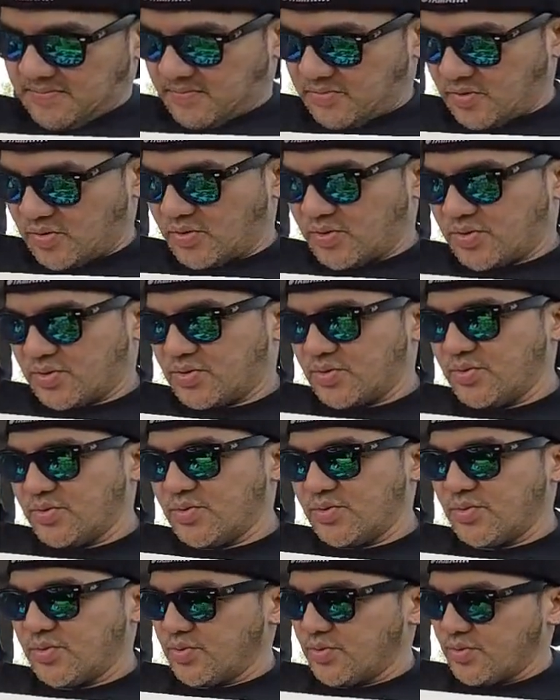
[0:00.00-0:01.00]
or
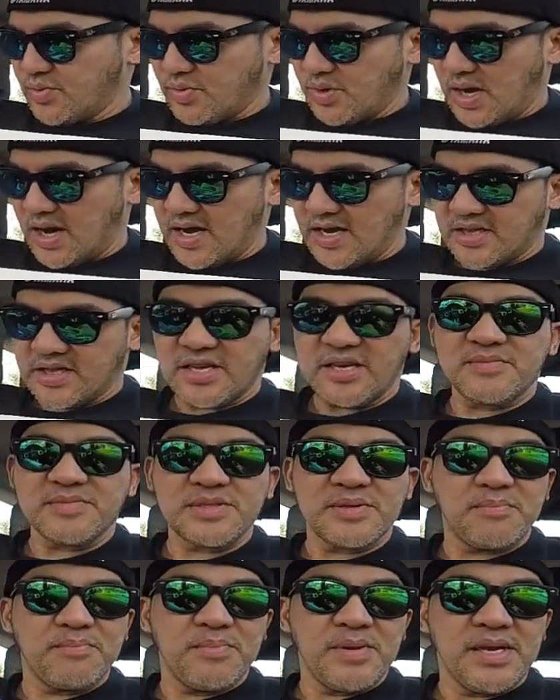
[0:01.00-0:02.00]
2 items,
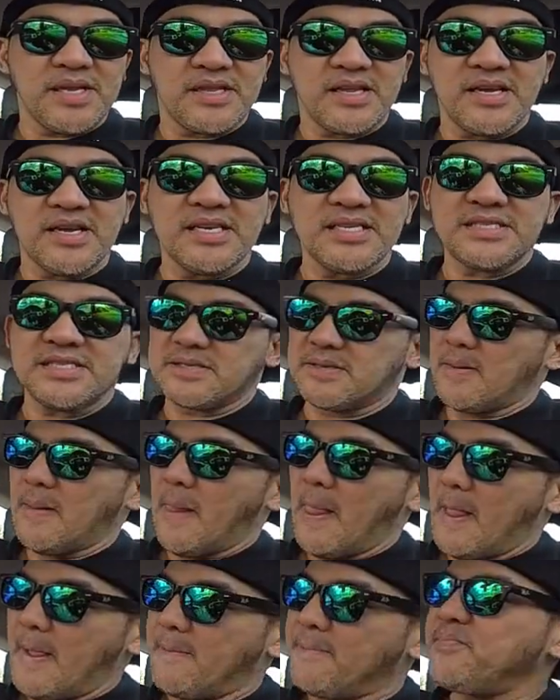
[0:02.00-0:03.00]
some Beatles
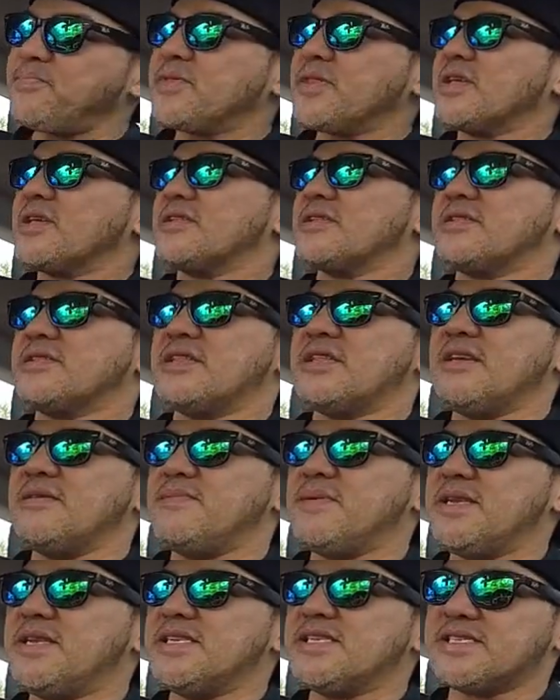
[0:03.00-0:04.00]

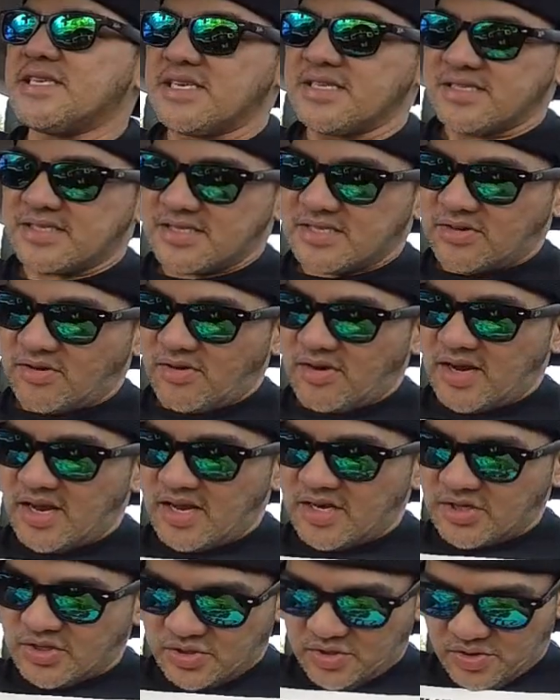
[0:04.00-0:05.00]
DVD sets
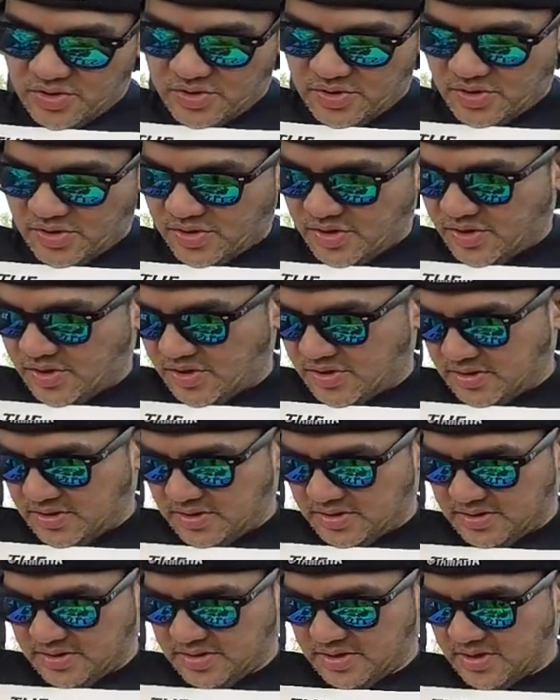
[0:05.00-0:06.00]
collection
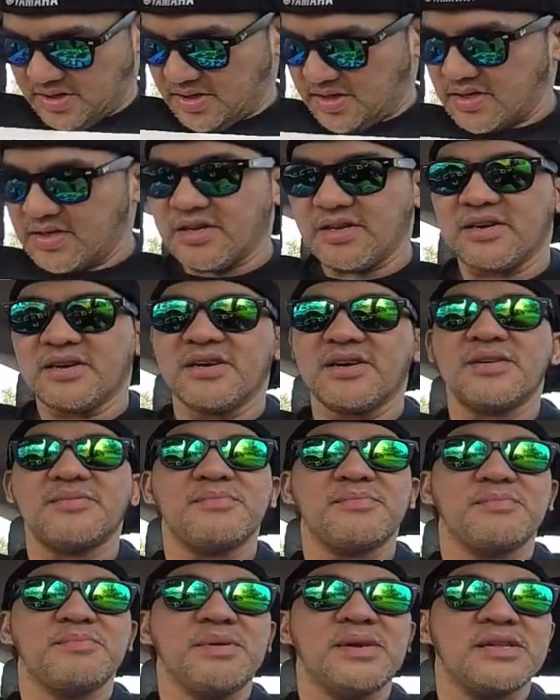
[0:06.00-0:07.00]
and uh,
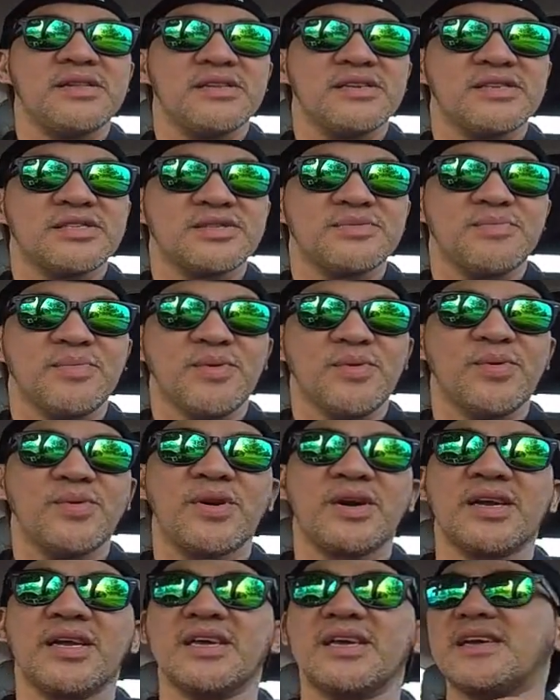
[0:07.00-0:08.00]
Beatles book
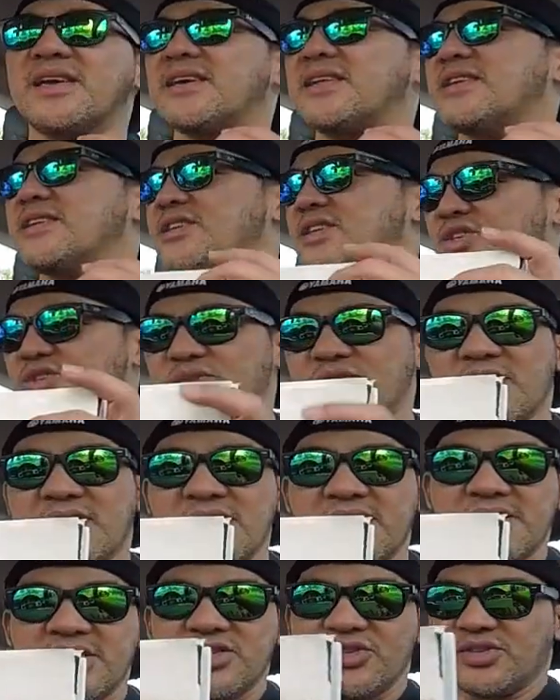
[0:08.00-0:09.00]
again. Additional,
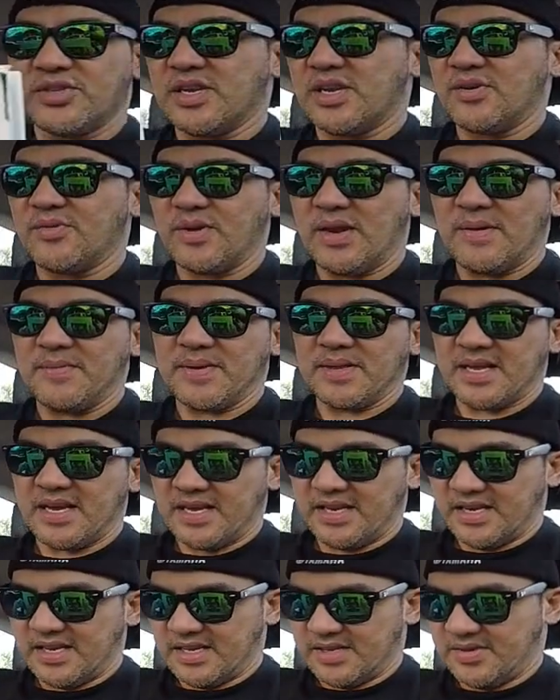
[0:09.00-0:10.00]
additional. Wala pa
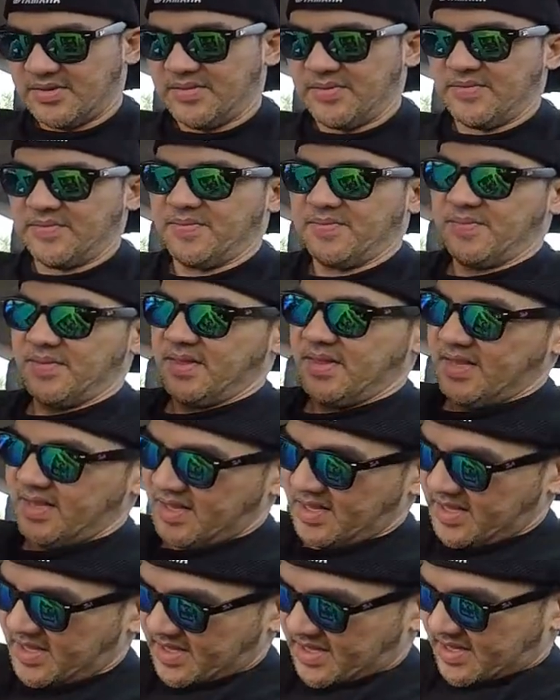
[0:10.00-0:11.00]
tayo nito.
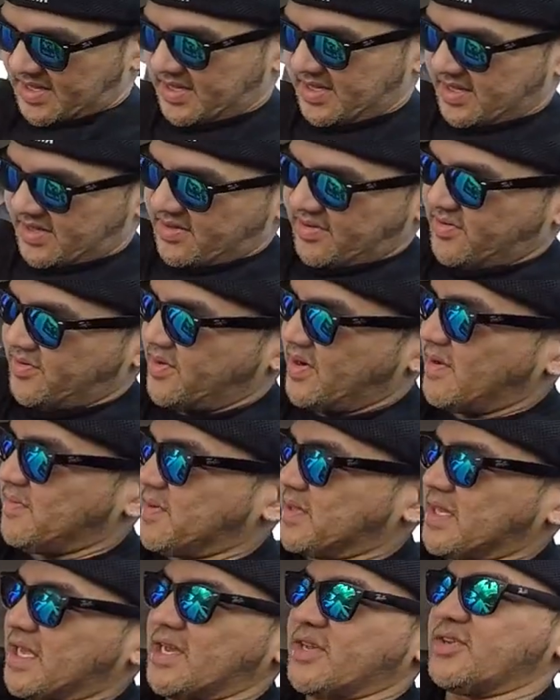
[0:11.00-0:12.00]
No, wala
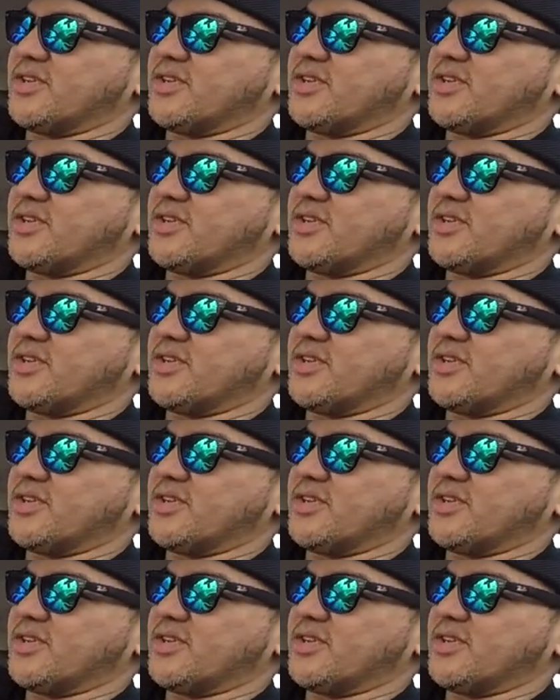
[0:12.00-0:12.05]
pa tayo